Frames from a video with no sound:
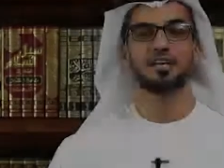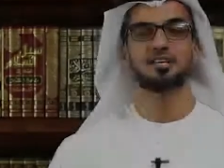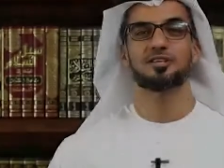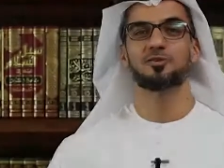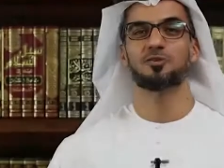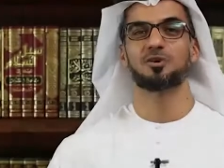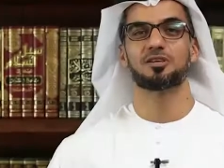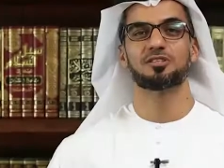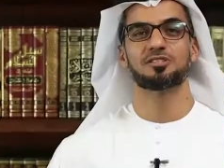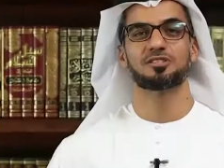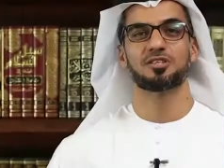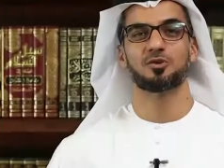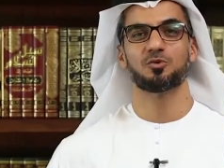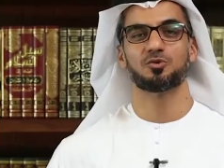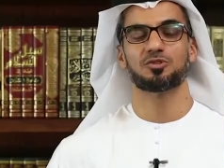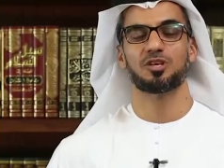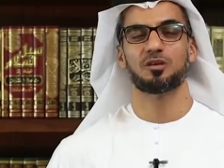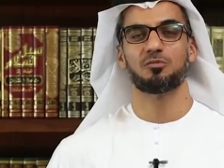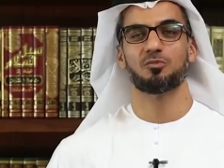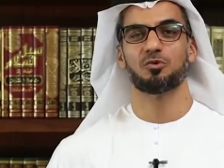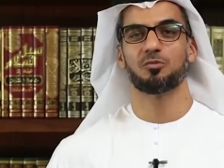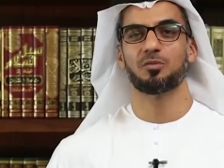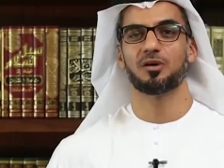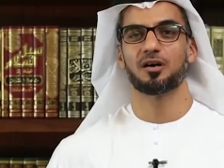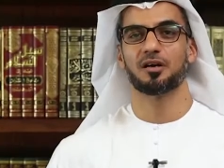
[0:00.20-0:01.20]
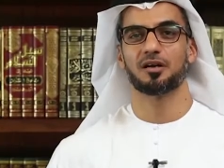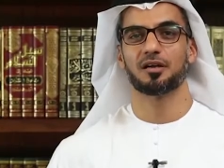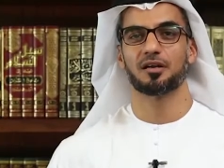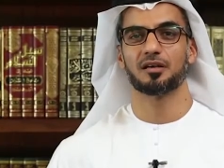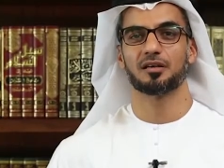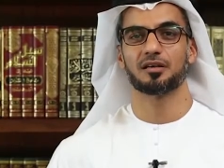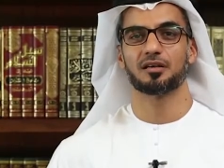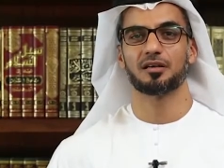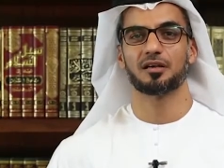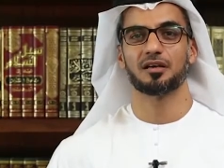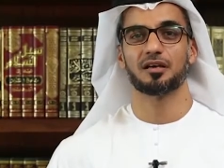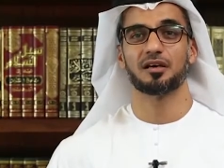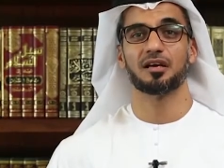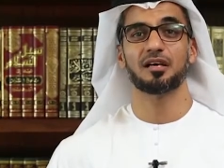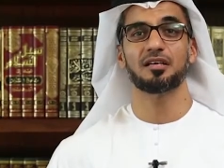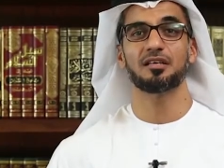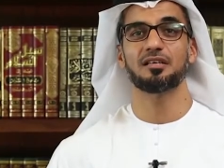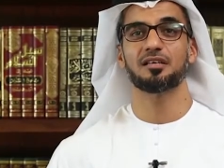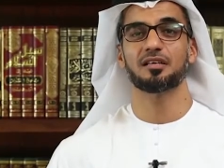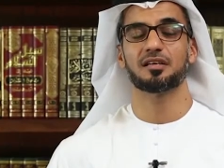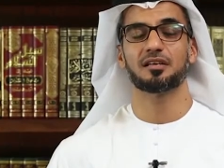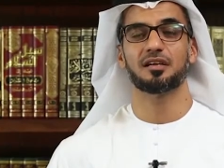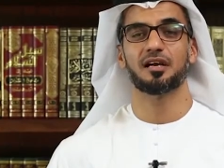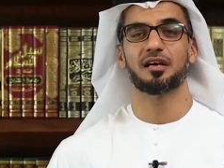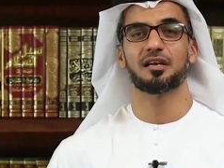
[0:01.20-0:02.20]
أيها الزوج المبارك
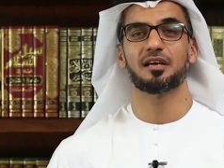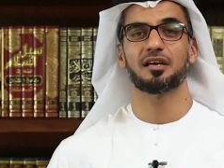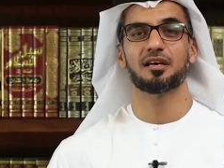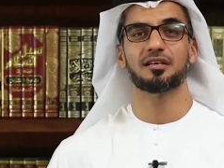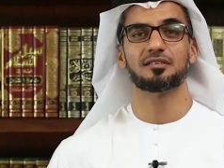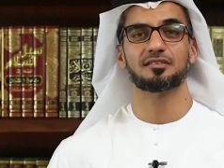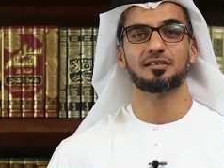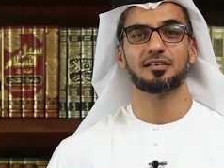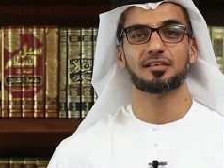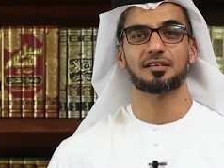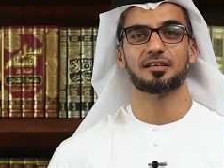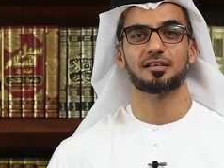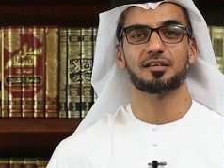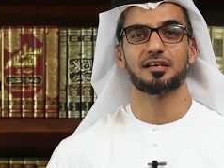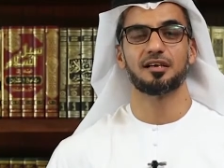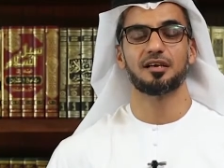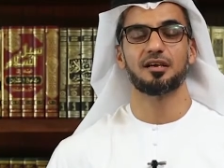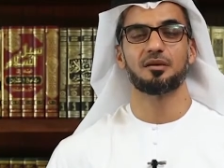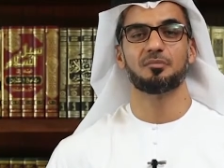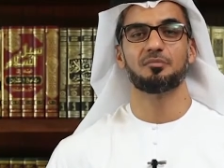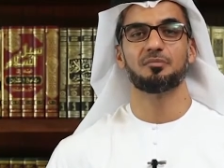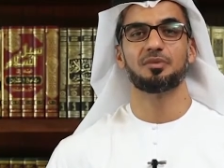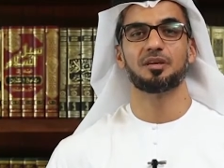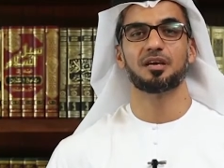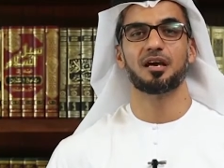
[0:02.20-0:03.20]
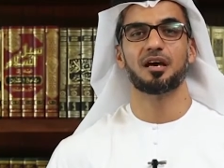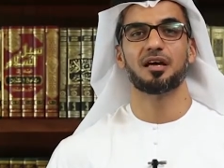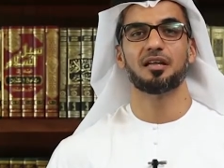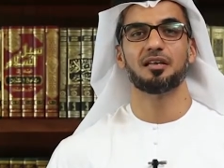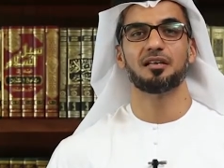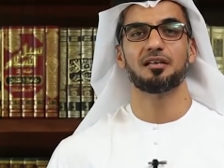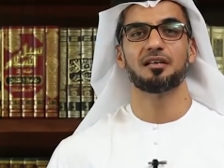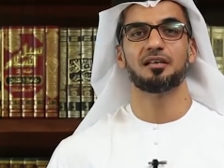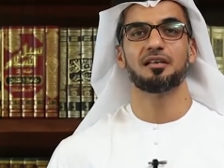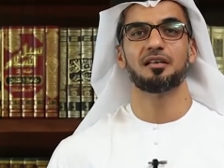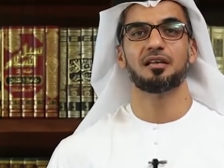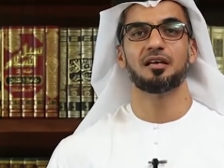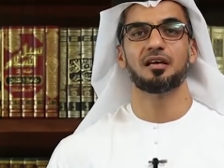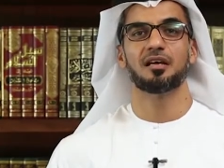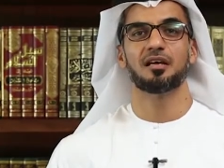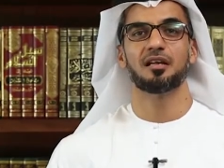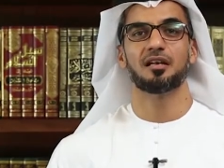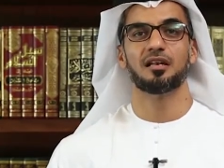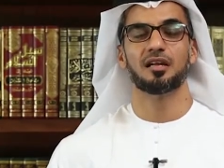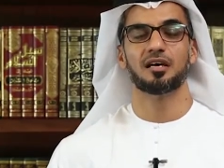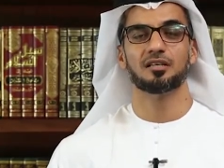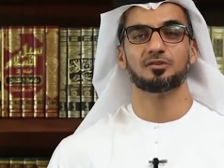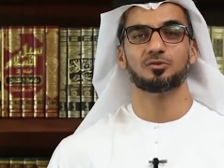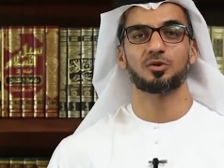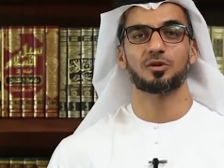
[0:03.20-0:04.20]
غير حياتك بأن
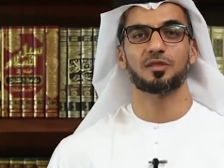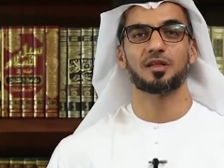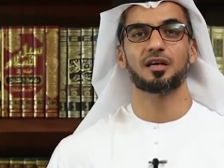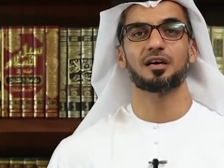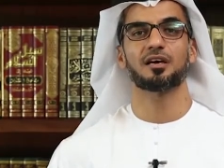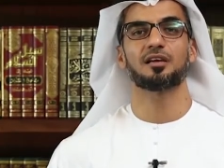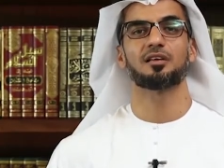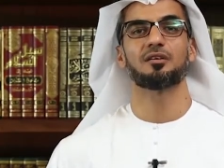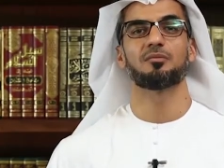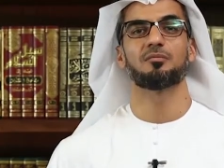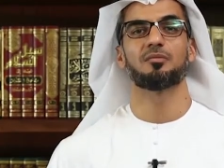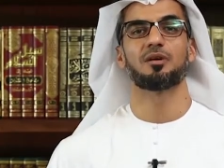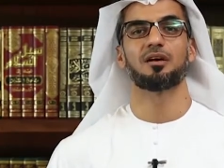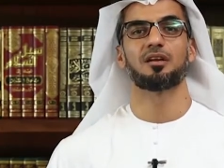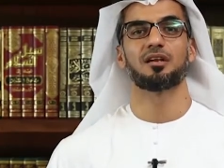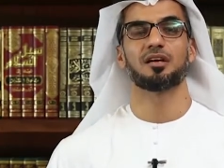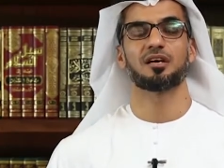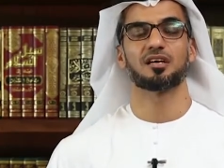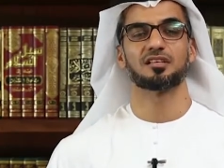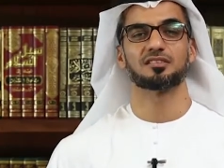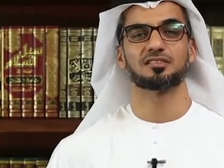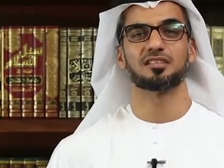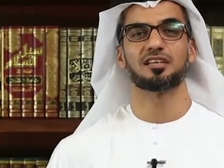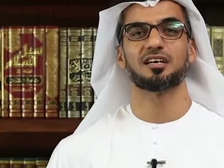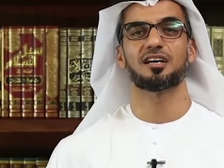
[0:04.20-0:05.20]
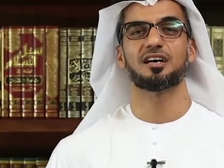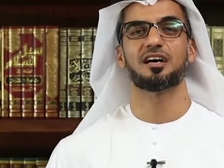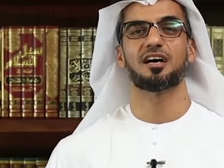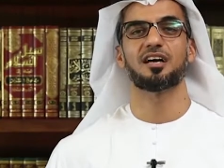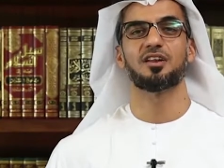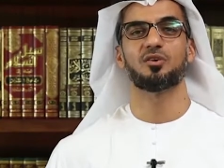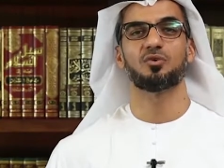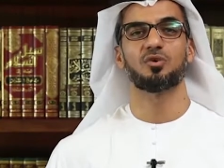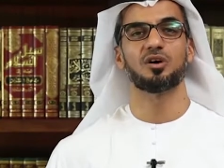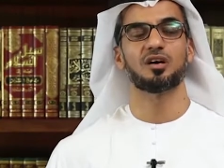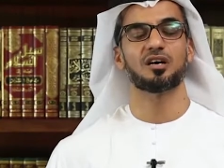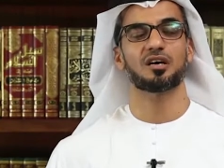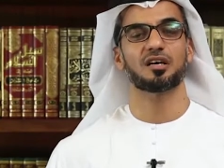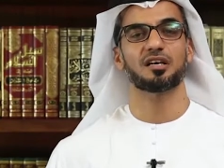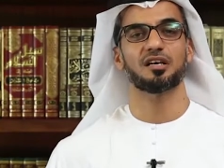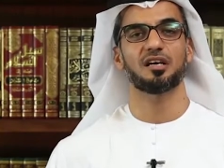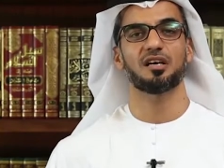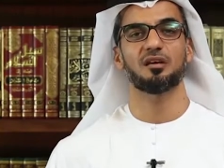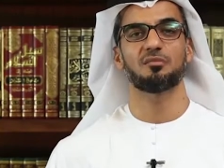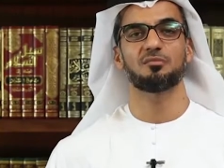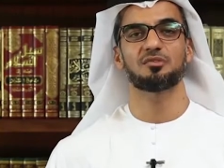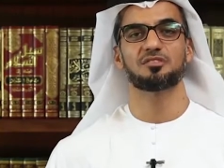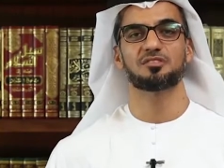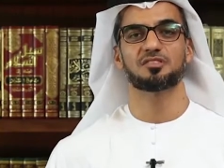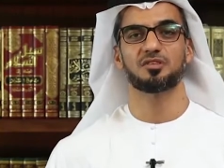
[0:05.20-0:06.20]
لا تضخم الأخطاء
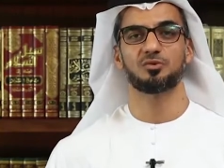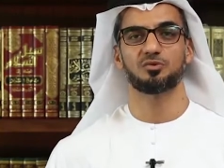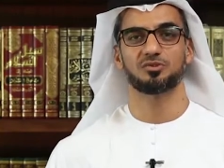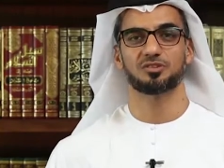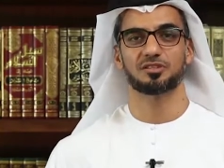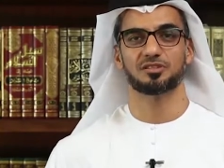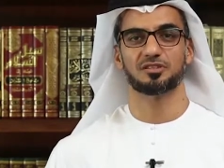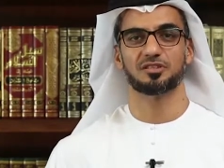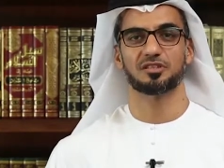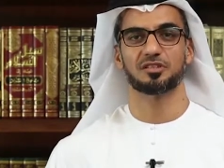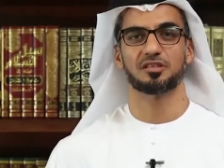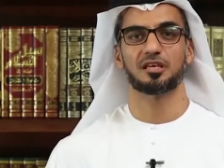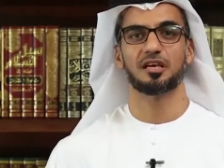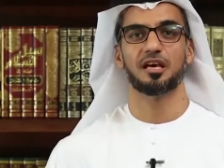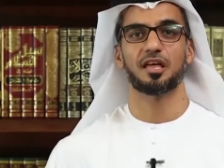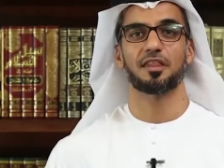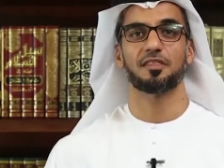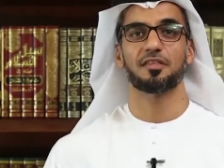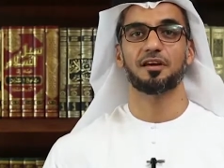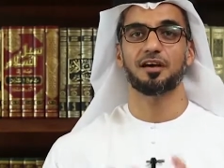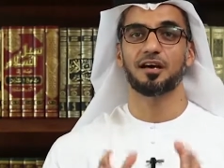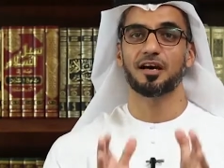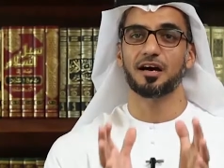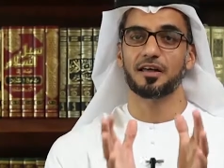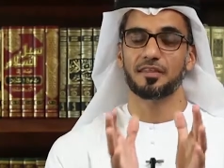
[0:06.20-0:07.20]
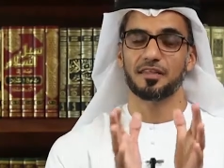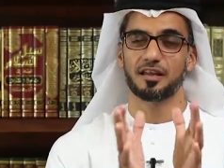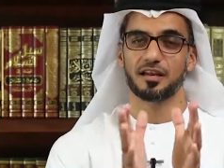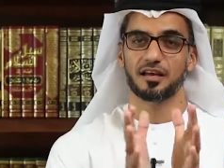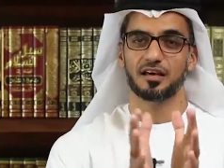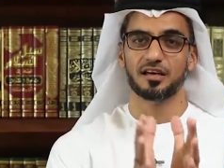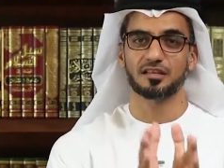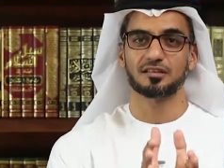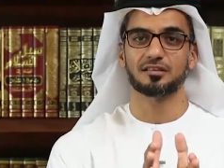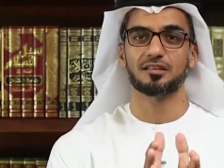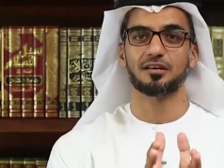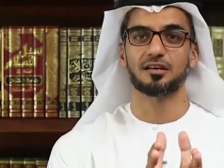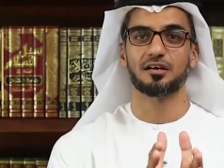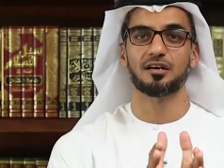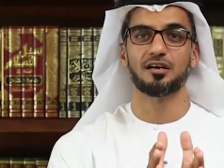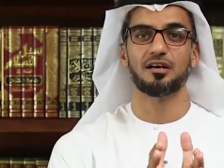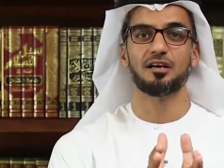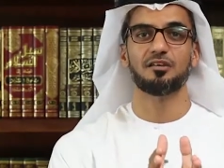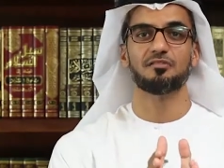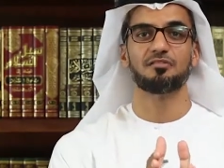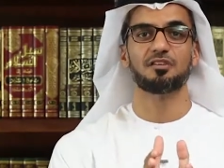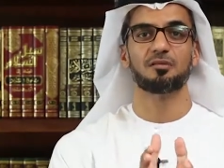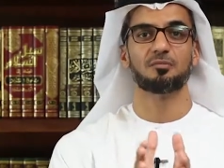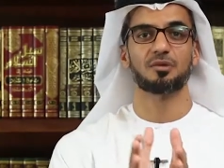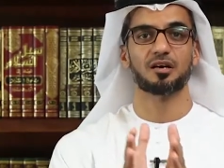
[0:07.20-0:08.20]
الواقعة من زوجتك ضع هذا الخطأ
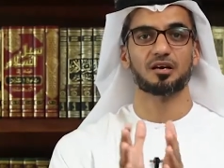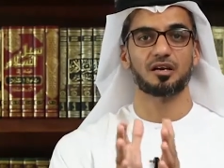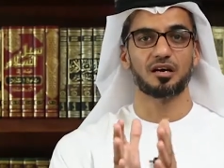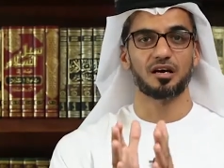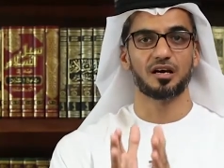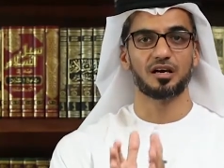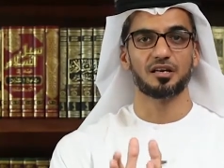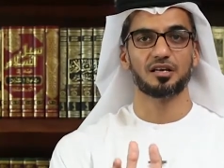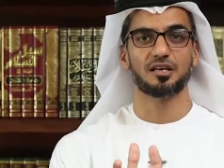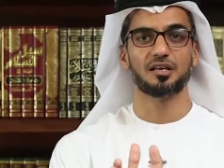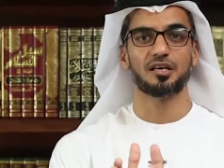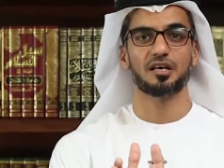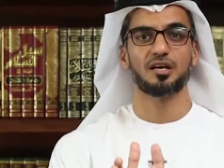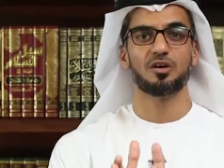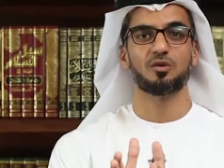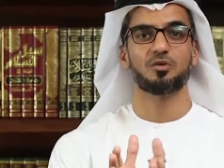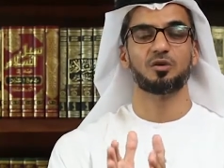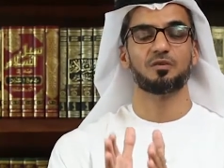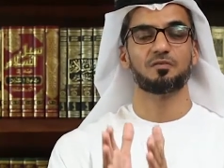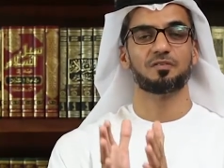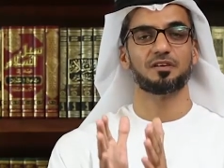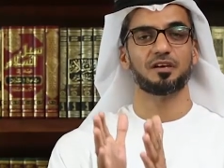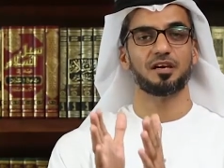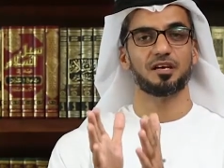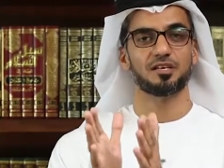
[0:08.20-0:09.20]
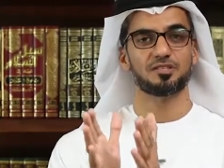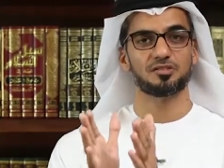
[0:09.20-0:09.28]
في مكانه وفي